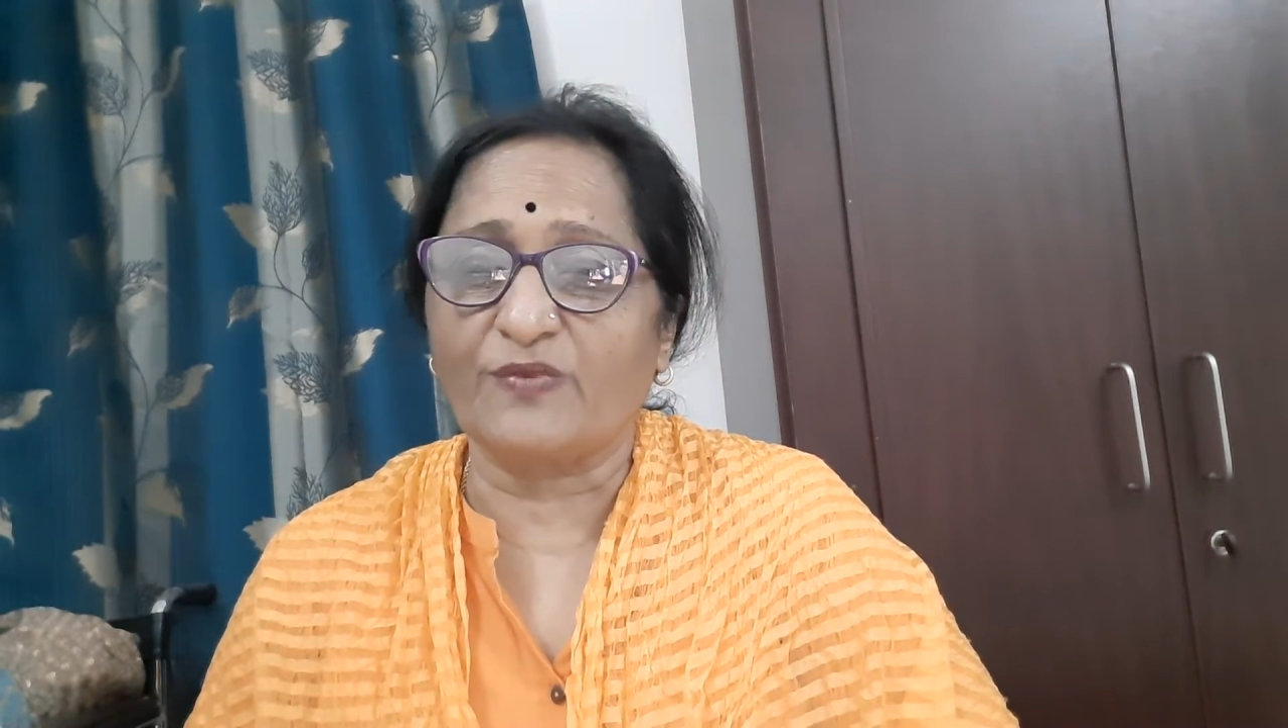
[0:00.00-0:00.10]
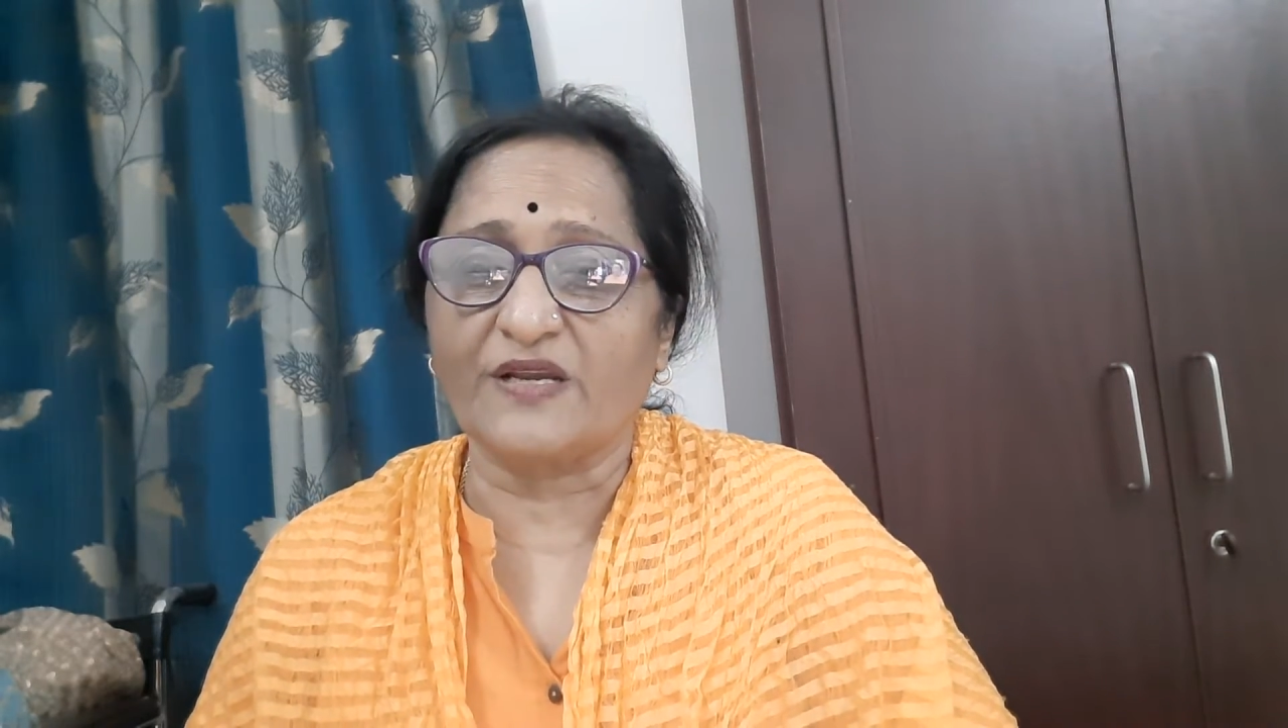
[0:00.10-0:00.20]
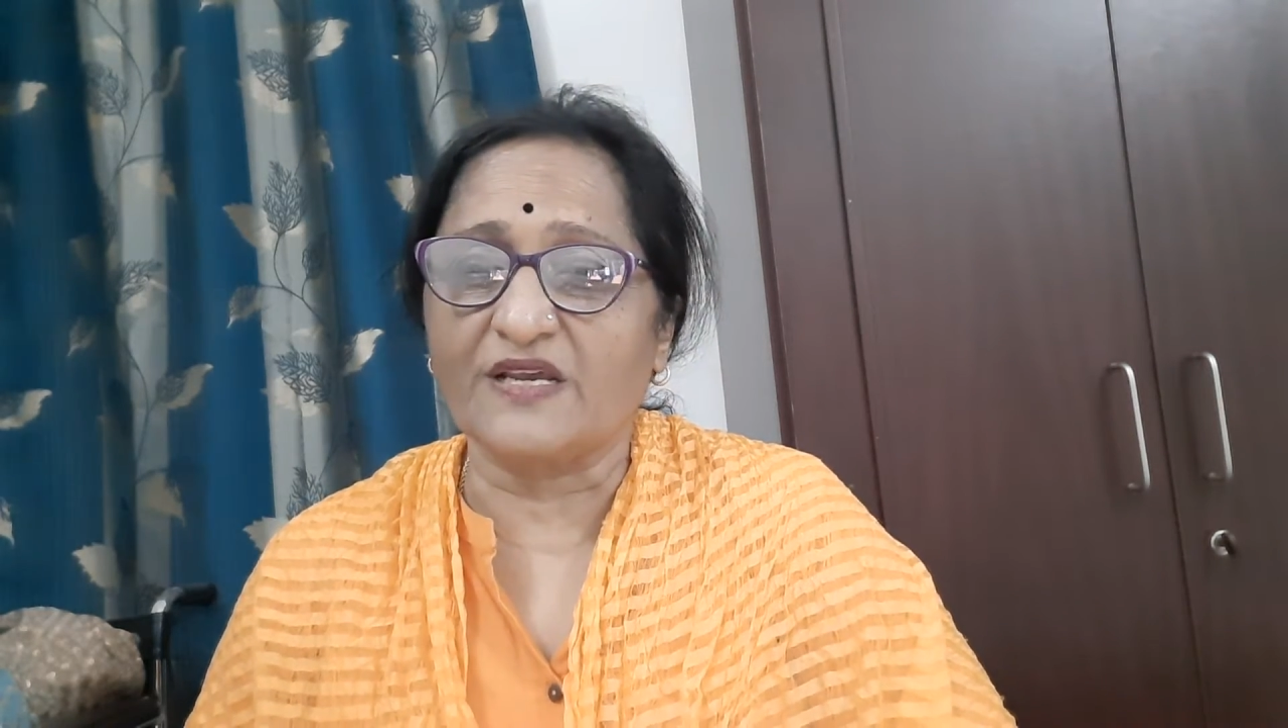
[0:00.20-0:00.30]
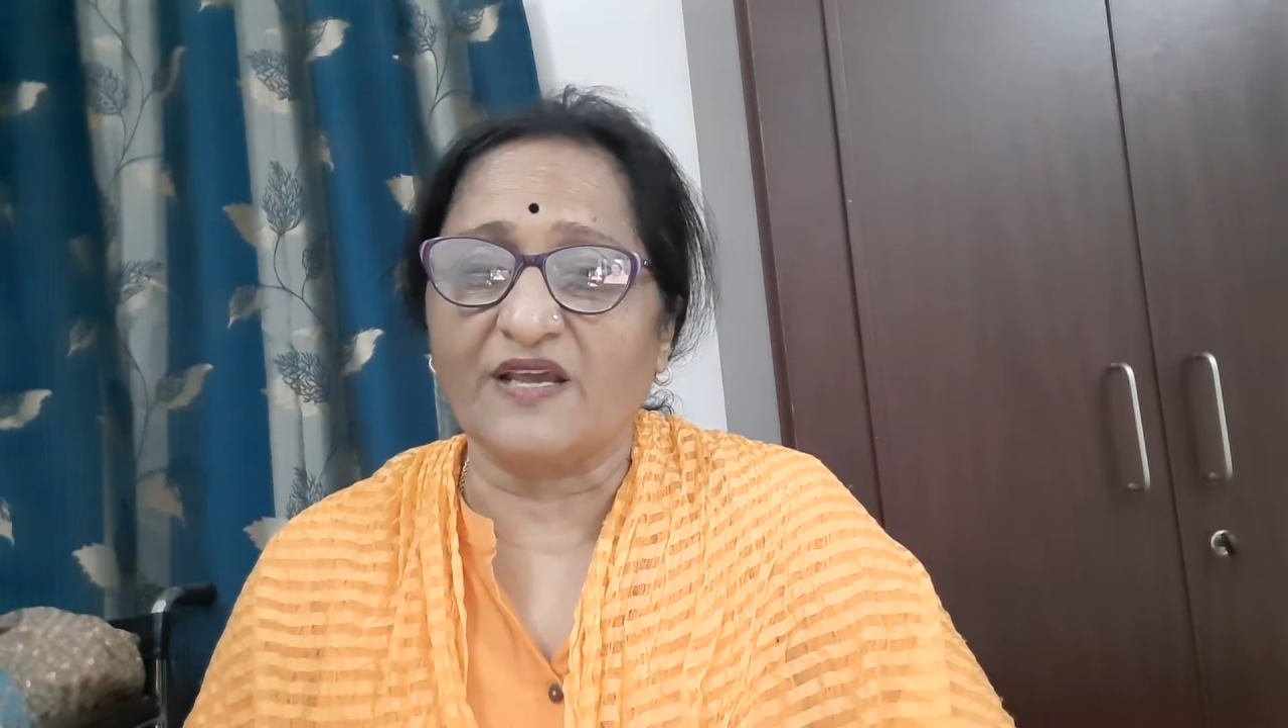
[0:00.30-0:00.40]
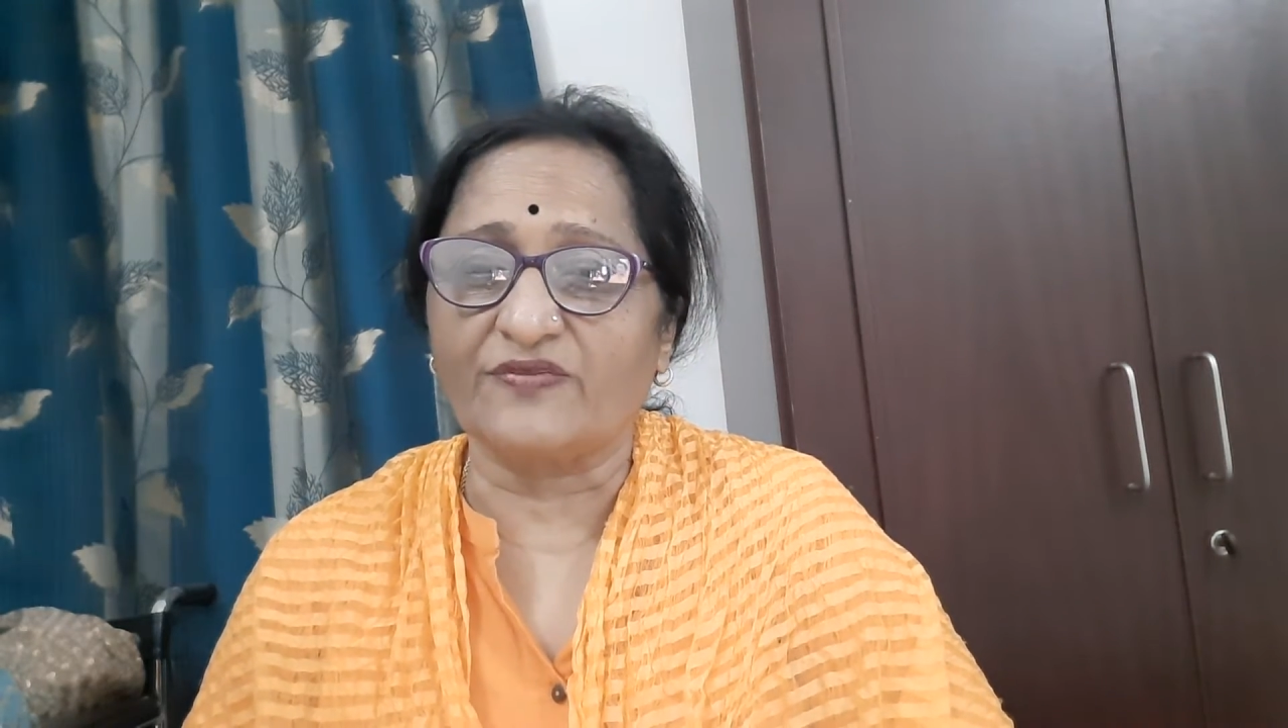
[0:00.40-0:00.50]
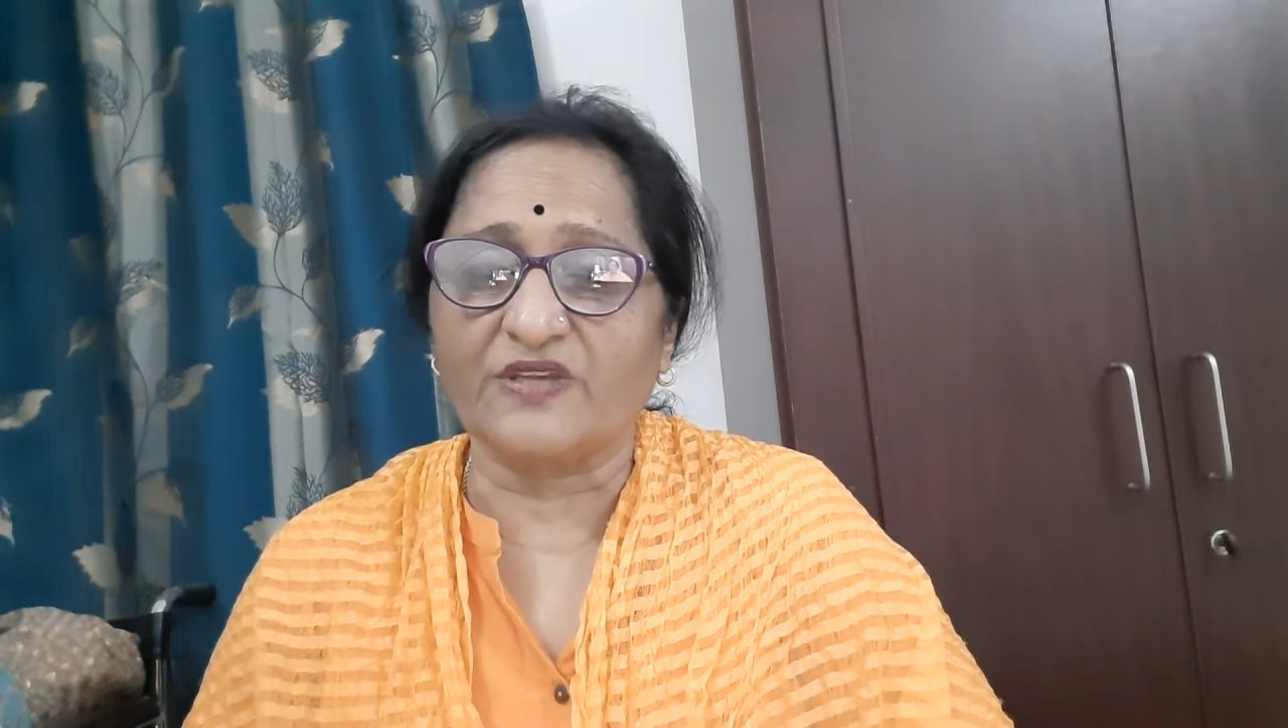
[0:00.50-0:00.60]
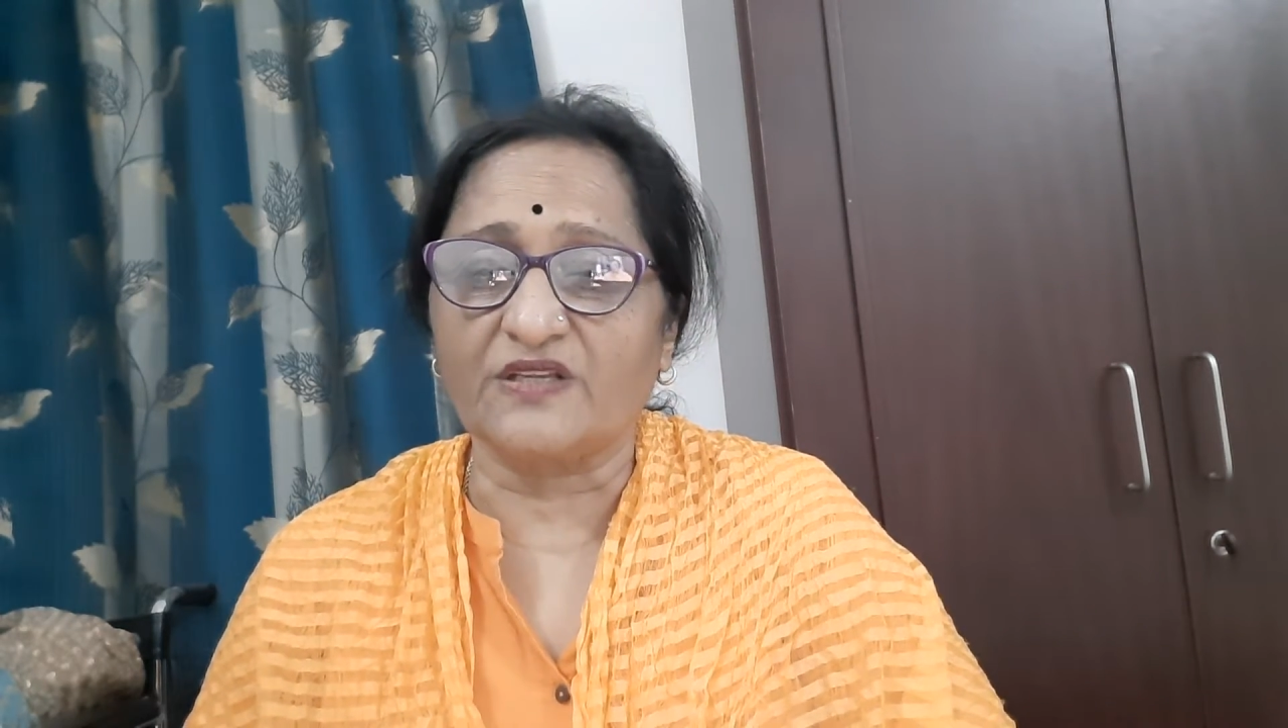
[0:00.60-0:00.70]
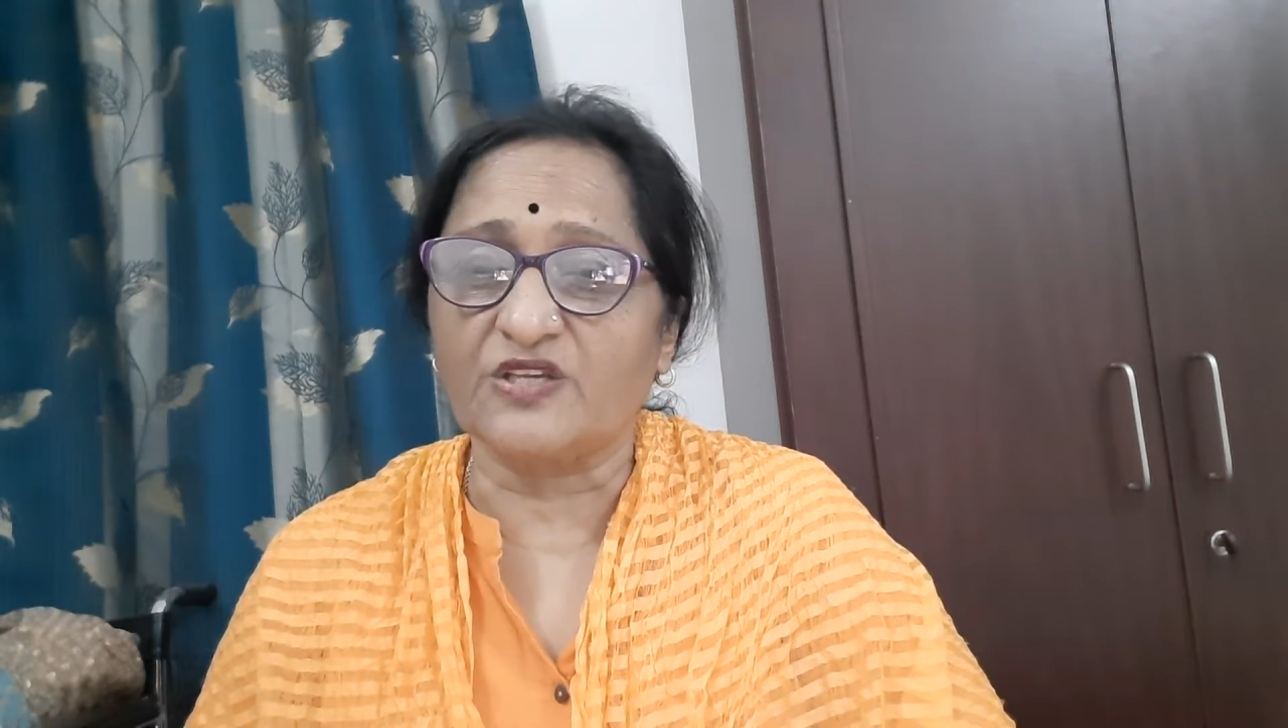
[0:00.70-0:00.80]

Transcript: మరీ అంత